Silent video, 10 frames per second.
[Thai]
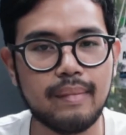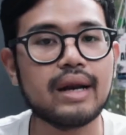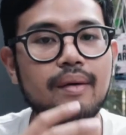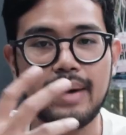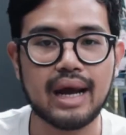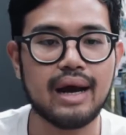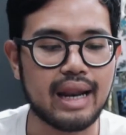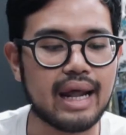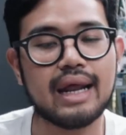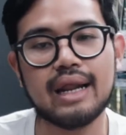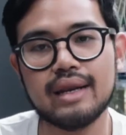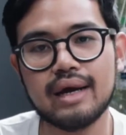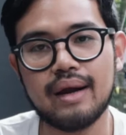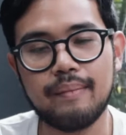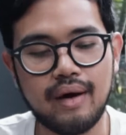มันก็ไม่ขนาดนั้น
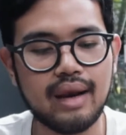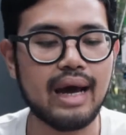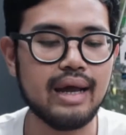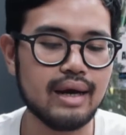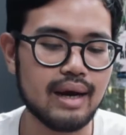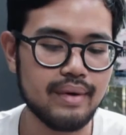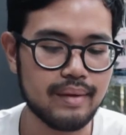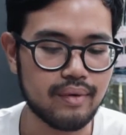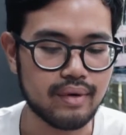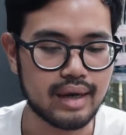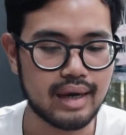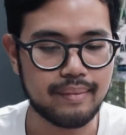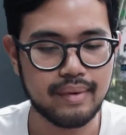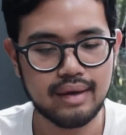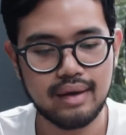นะครับเพราะอะไรนะครับเหตุผลนะค
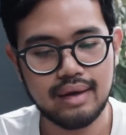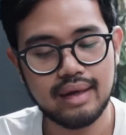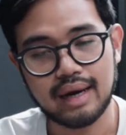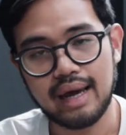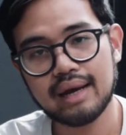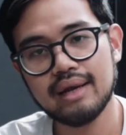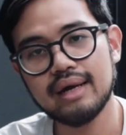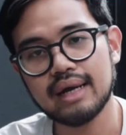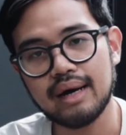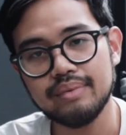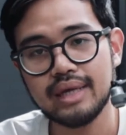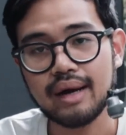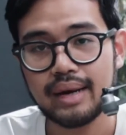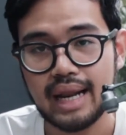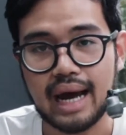รับอย่างแรกเลยนะครับ เสี
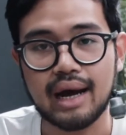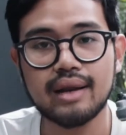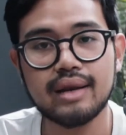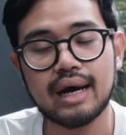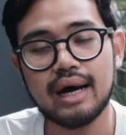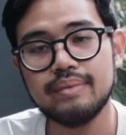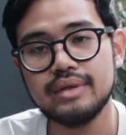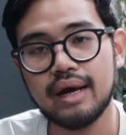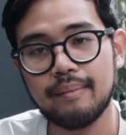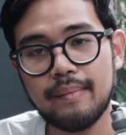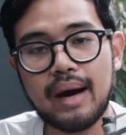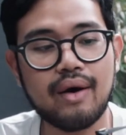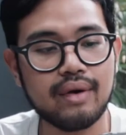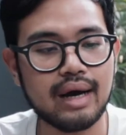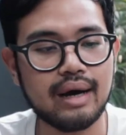ยงมันดังนะครับ เสียงไม่
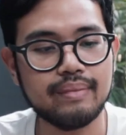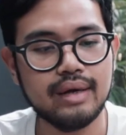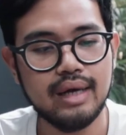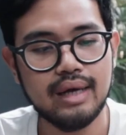เบานะครับ